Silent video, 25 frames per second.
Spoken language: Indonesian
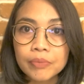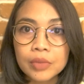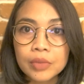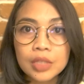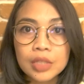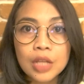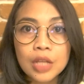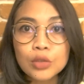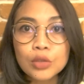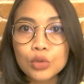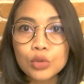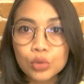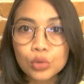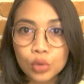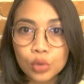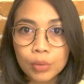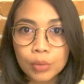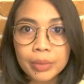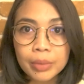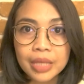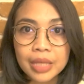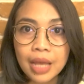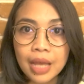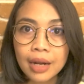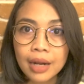dan justru
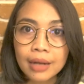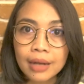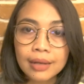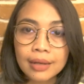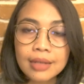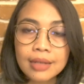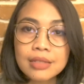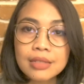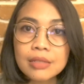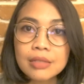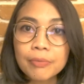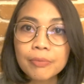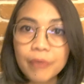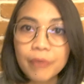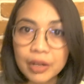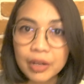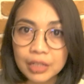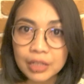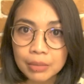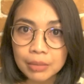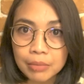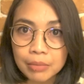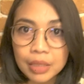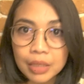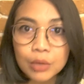menyarankan
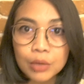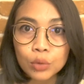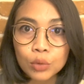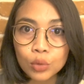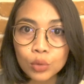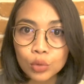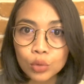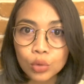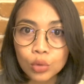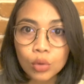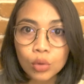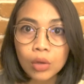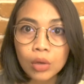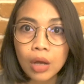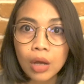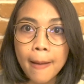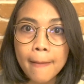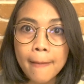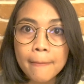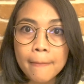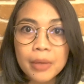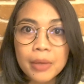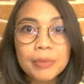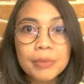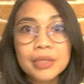Fadime untuk
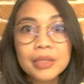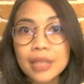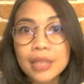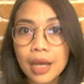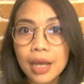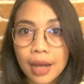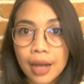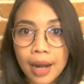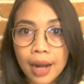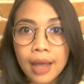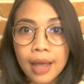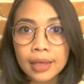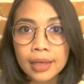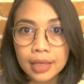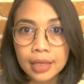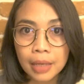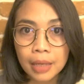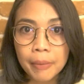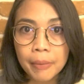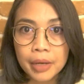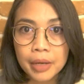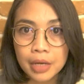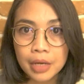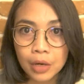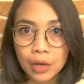berbicara lagi
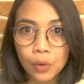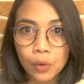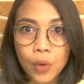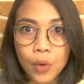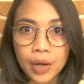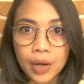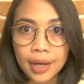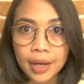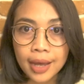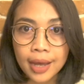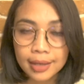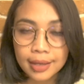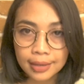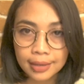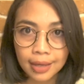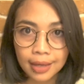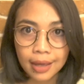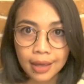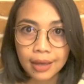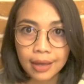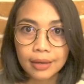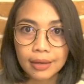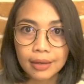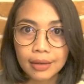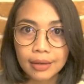kepada
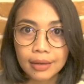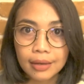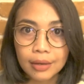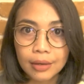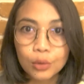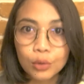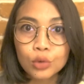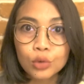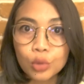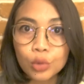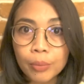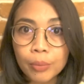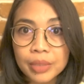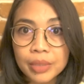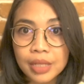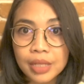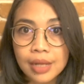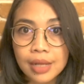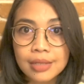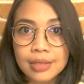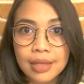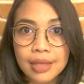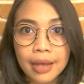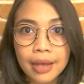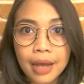keluarganya untuk
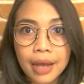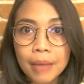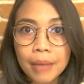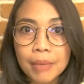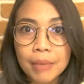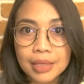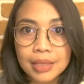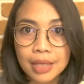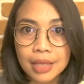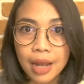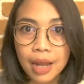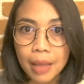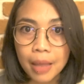menyelesaikan masalah